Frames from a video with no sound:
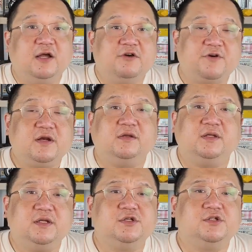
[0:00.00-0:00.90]
发展到
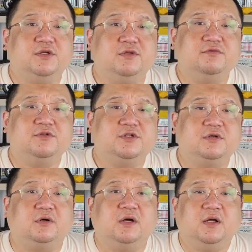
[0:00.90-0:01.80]
一定程度之
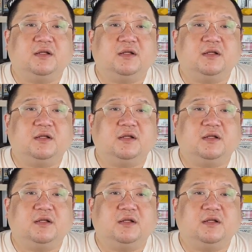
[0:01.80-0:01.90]
后，